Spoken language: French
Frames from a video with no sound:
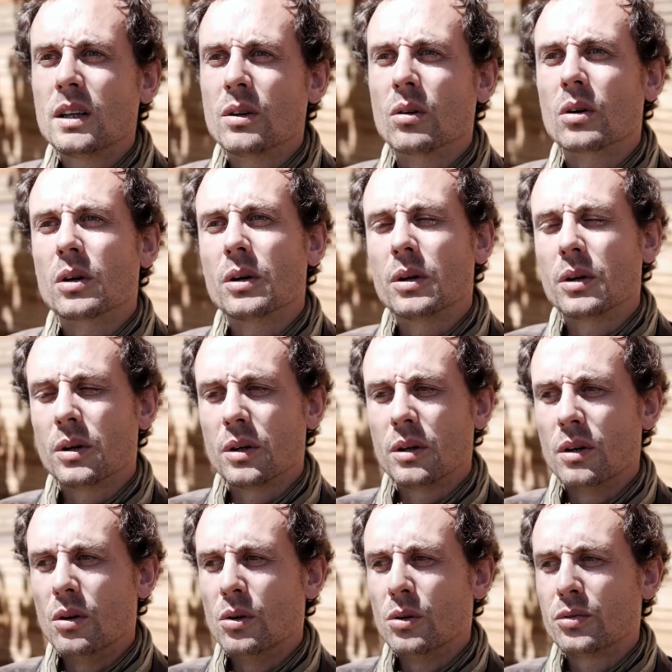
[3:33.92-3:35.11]
Donc
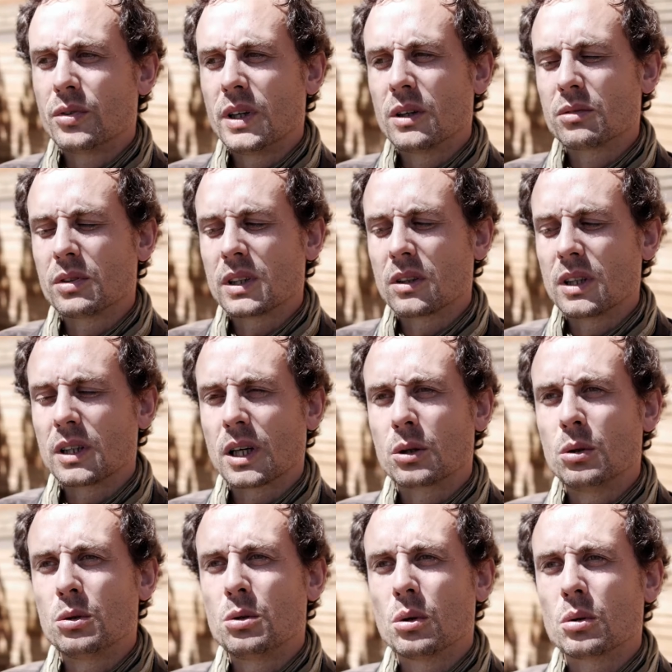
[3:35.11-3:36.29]
le fait en fait en
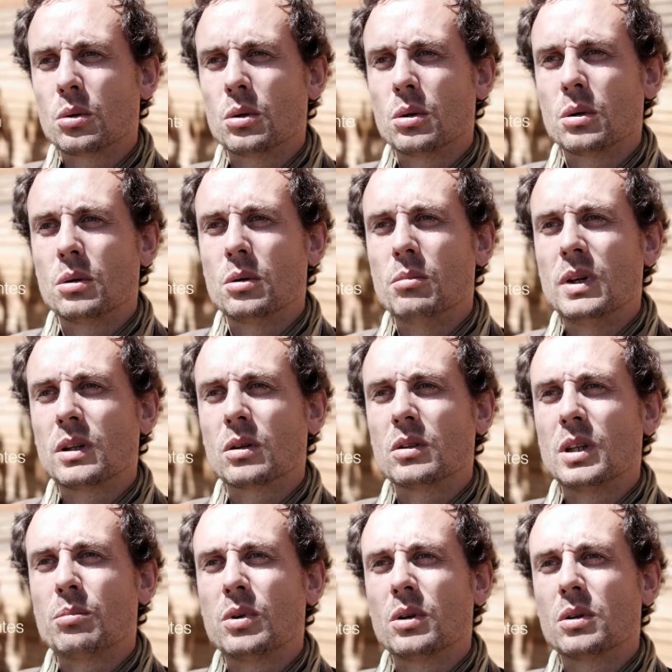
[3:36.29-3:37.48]
interculture de mettre
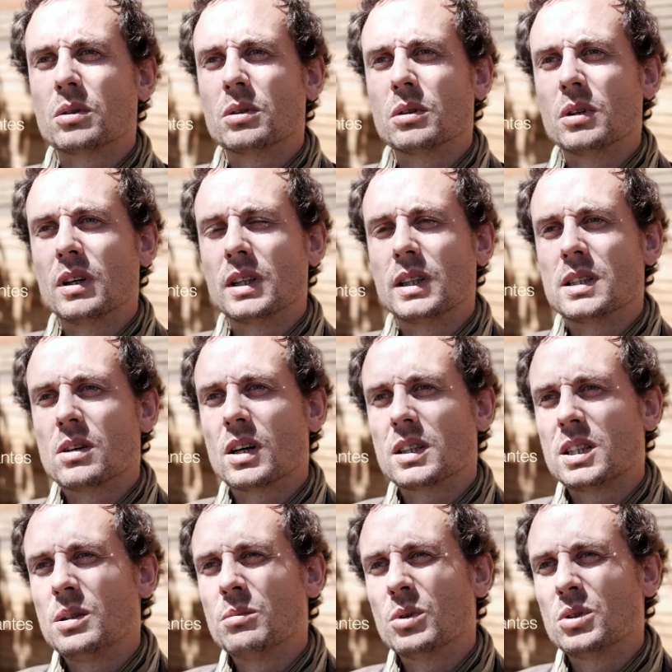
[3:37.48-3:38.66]
des plantes avec des
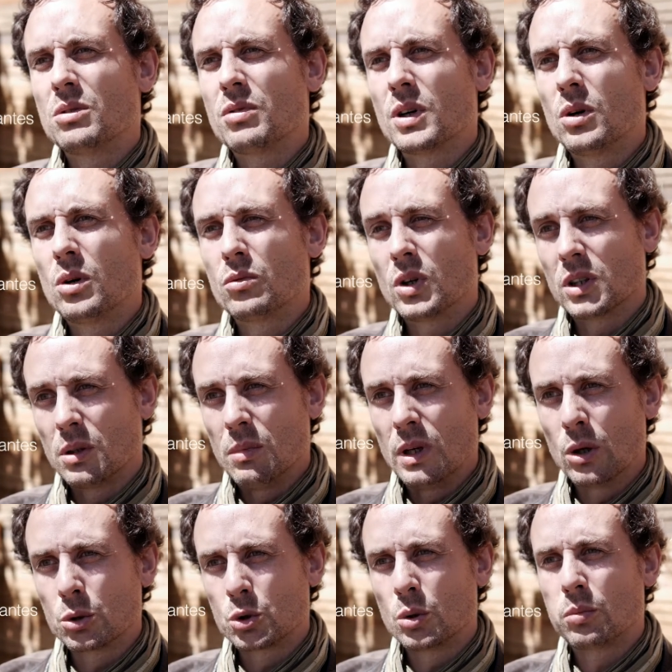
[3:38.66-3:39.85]
enracinements différents, voire des
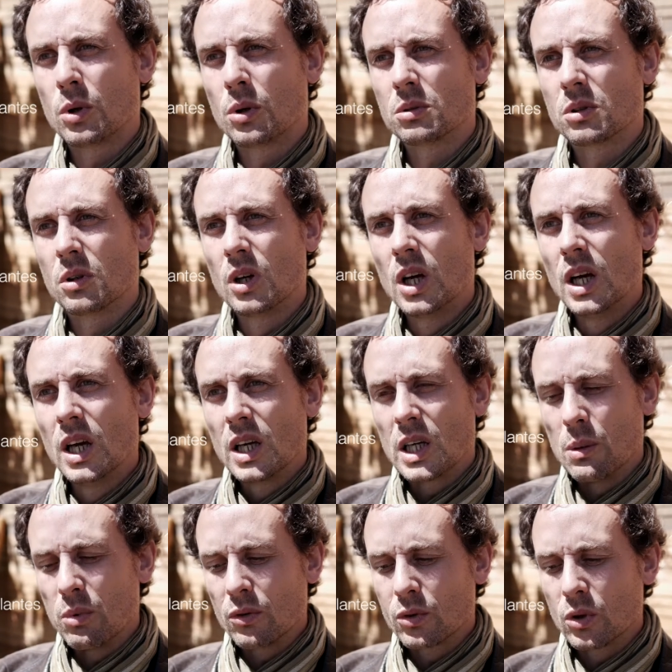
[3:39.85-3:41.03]
mélanges de plantes
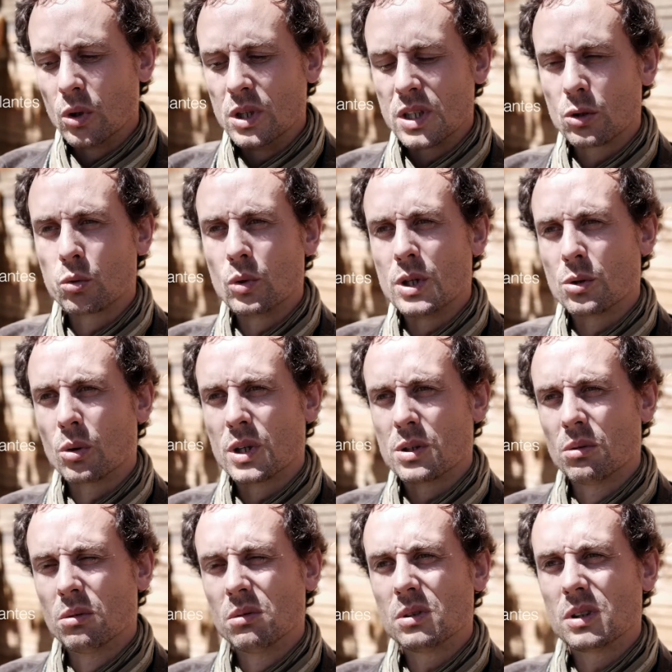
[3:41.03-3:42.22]
qui peuvent coloniser tous les
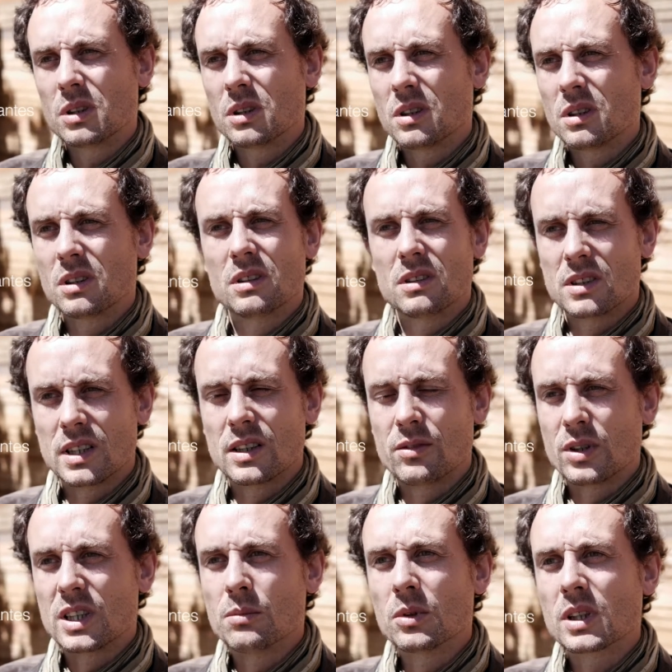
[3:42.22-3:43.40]
horizons, euh, c'est
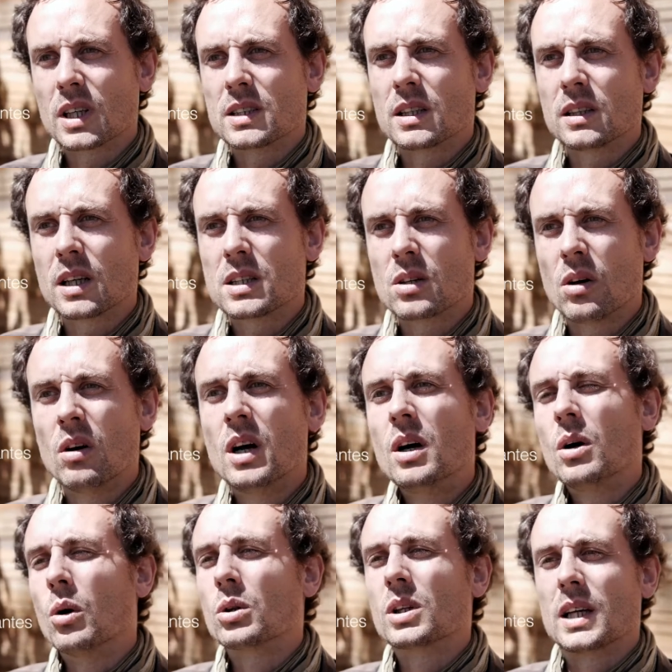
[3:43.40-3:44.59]
effectivement très intéressant.
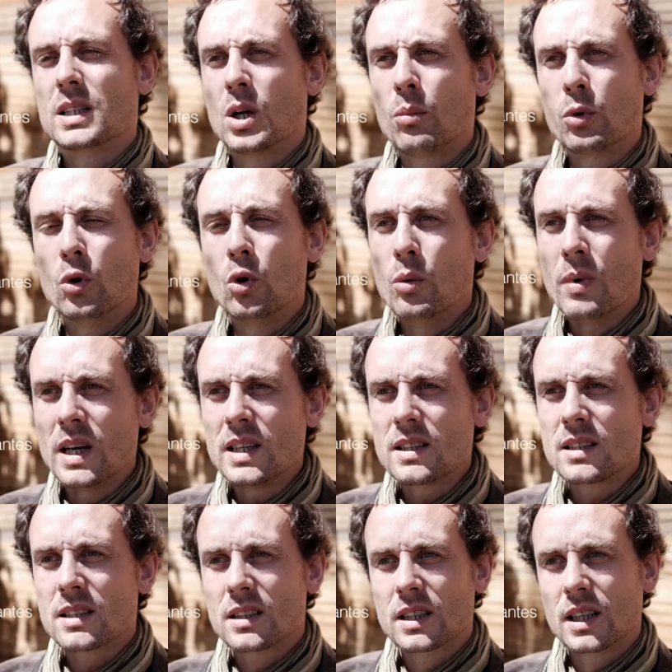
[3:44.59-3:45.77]
Autre exemple, le
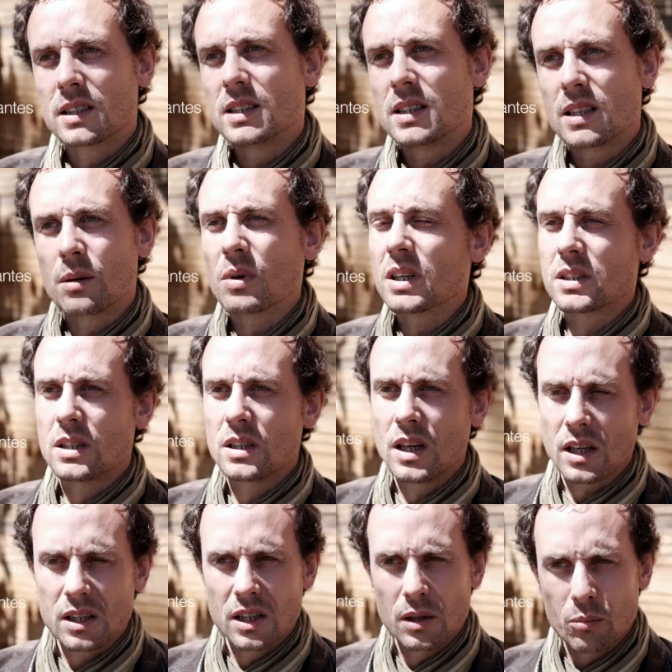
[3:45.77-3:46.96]
maïs, qui est un système
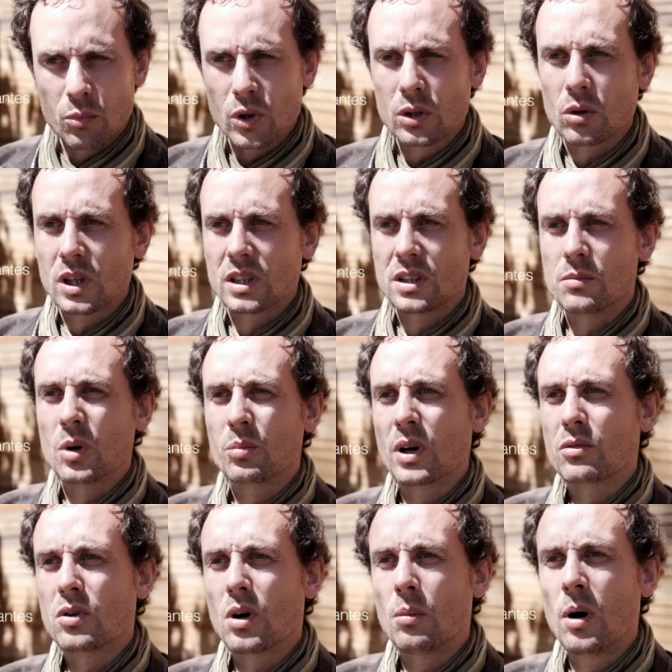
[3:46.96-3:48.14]
racinaire qui peut être relativement
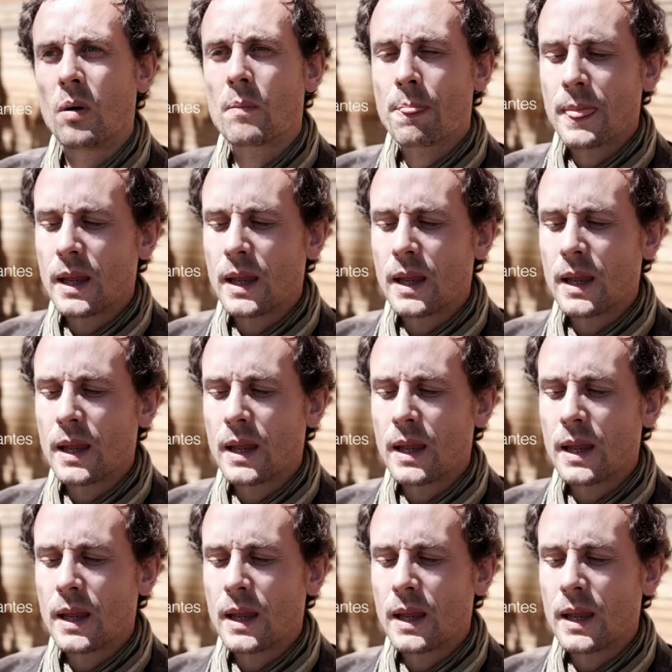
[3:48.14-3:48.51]
performant,